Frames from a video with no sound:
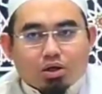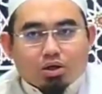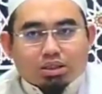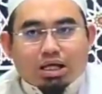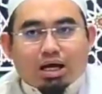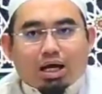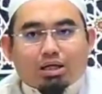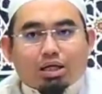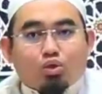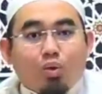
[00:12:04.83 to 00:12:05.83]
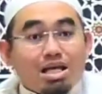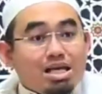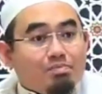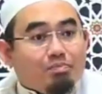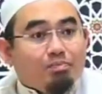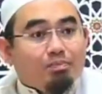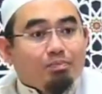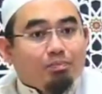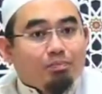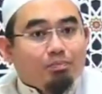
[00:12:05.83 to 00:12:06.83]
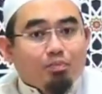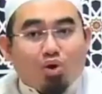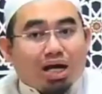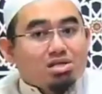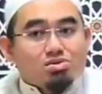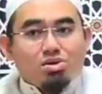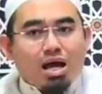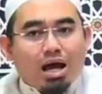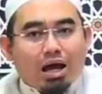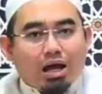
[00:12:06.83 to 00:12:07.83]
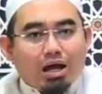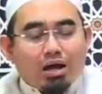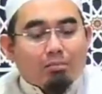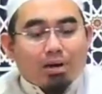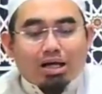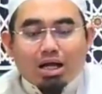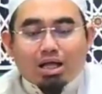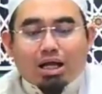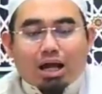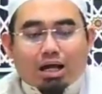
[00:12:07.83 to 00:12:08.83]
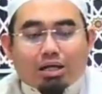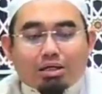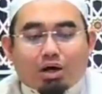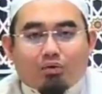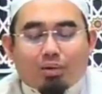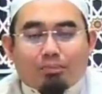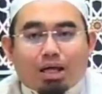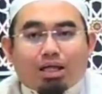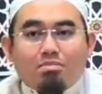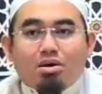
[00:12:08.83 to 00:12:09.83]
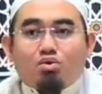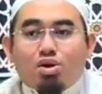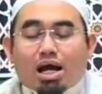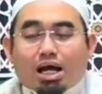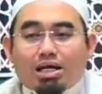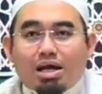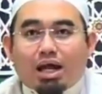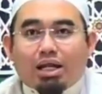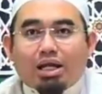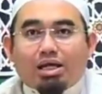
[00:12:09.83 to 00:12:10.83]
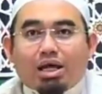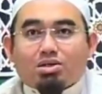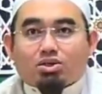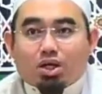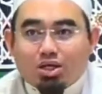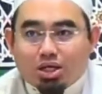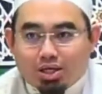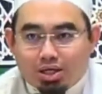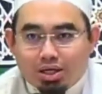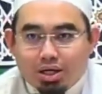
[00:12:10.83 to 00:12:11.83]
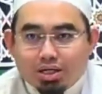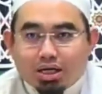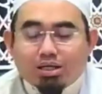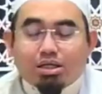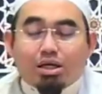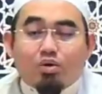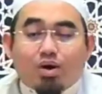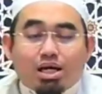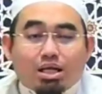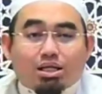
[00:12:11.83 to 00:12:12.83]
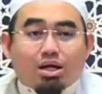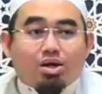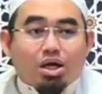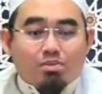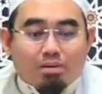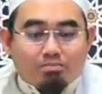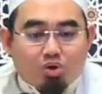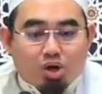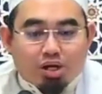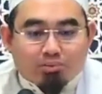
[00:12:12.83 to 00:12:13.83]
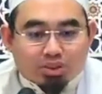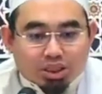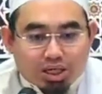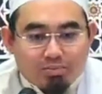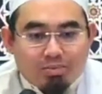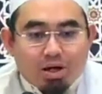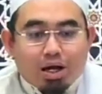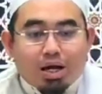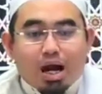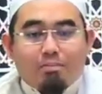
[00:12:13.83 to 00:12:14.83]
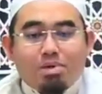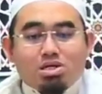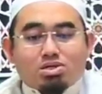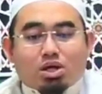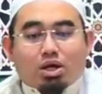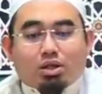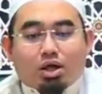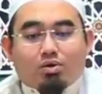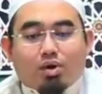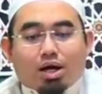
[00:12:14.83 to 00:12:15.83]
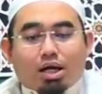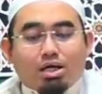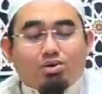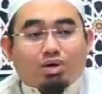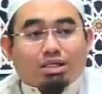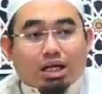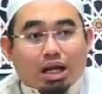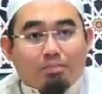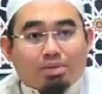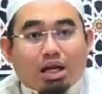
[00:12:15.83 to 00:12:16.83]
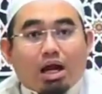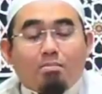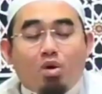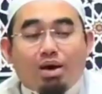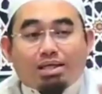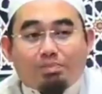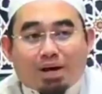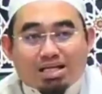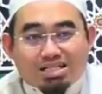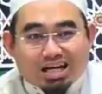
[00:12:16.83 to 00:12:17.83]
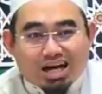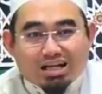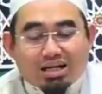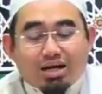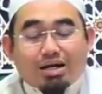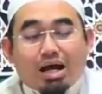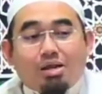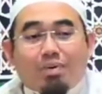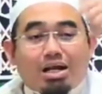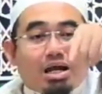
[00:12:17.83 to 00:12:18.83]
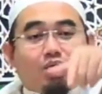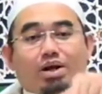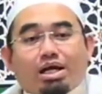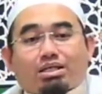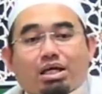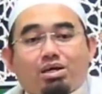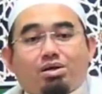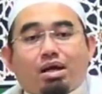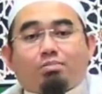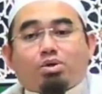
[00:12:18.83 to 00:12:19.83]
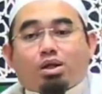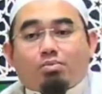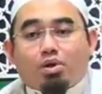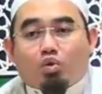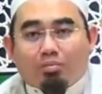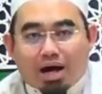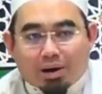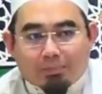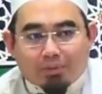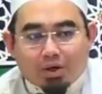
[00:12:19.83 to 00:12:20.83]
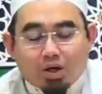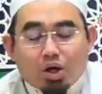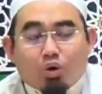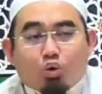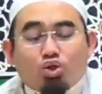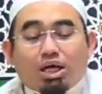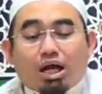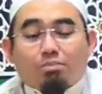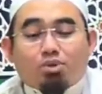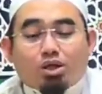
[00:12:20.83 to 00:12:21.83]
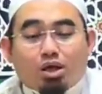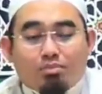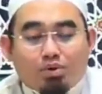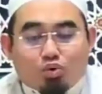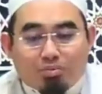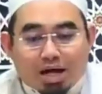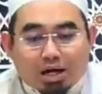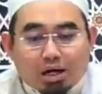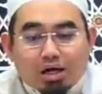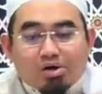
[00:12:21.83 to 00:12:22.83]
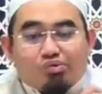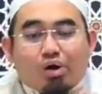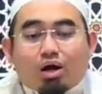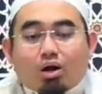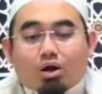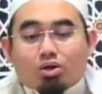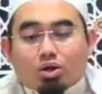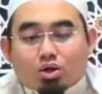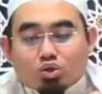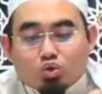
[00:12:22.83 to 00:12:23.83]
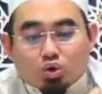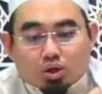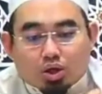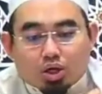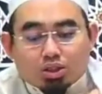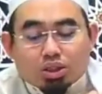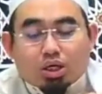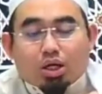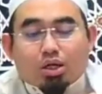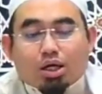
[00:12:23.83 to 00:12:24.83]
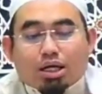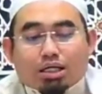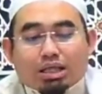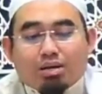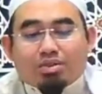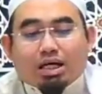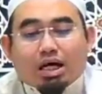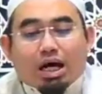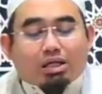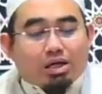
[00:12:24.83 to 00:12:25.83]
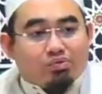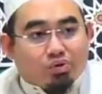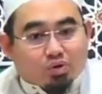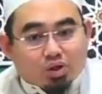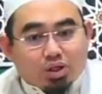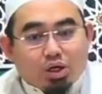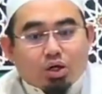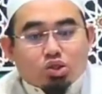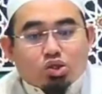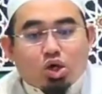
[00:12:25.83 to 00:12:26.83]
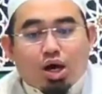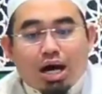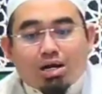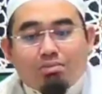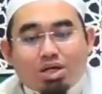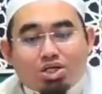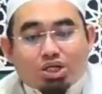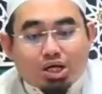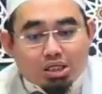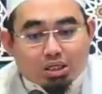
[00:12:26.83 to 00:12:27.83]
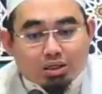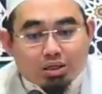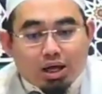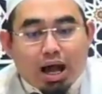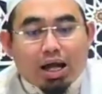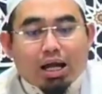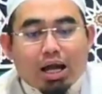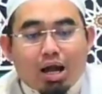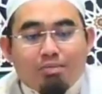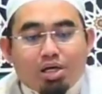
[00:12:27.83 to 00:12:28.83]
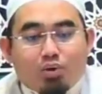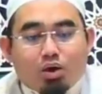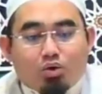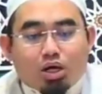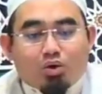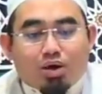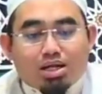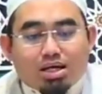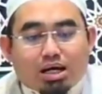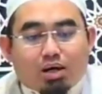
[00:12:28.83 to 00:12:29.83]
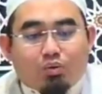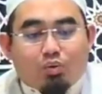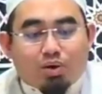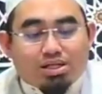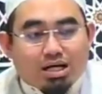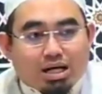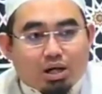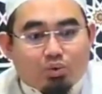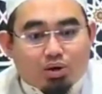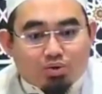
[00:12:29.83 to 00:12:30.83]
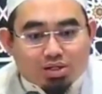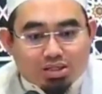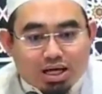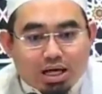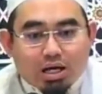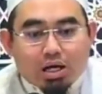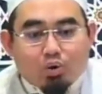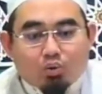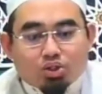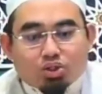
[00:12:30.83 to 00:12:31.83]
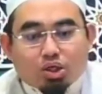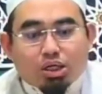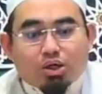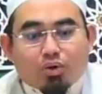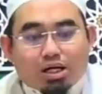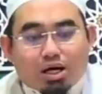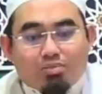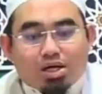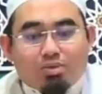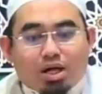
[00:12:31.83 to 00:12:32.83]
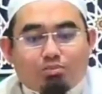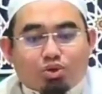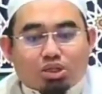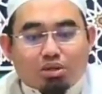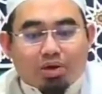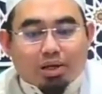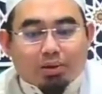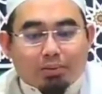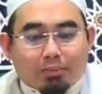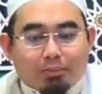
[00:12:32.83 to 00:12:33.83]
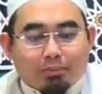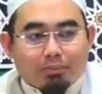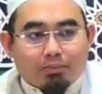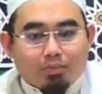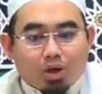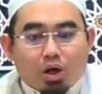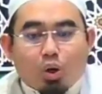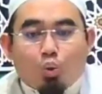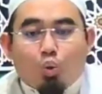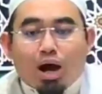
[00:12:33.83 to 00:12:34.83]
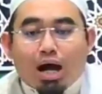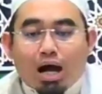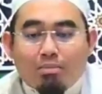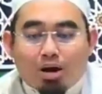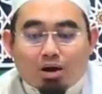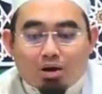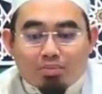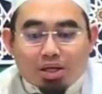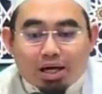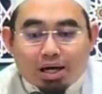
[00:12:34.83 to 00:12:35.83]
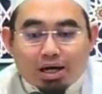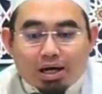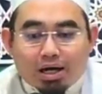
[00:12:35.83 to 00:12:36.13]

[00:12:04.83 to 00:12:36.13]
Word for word: zakat itu wajib, bukan sunnah? Maka kita akan jawab, kita menggunakan dalil yang sahih yang diriwayatkan oleh Imam Bukhari Muslim, Nabi Shallallahu Alaihi Wasallam telah mewajibkan zakat daripada riwayat Sayyidina Abdullah bin Umar. Ujar Abdullah bin Umar, "Farrada Rasulullah sallallahu alaihi wasallam zakat al-fitri sa'an min syair." alal abdi wal hurri wal dzakar wal dzakar wal untha was saghir wal kabir minal muslimin wa amara biha